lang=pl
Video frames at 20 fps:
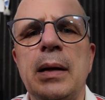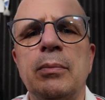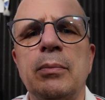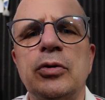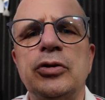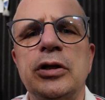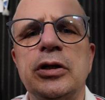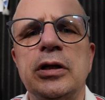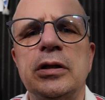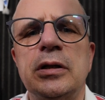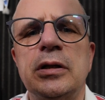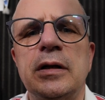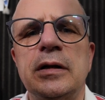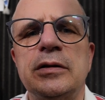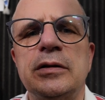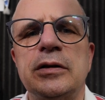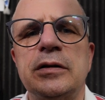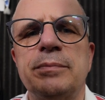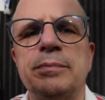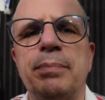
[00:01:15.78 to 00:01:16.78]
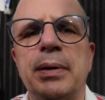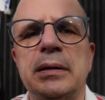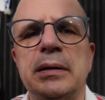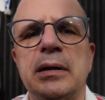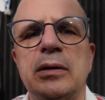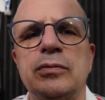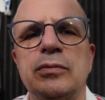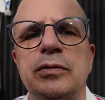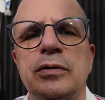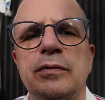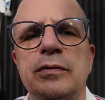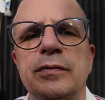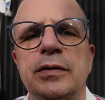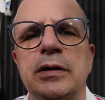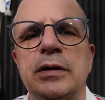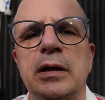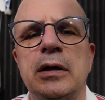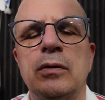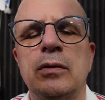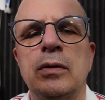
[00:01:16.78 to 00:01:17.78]
Może nie tyle, że zbadał, co
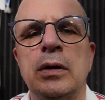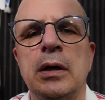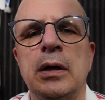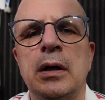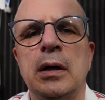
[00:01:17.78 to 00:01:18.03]
wydał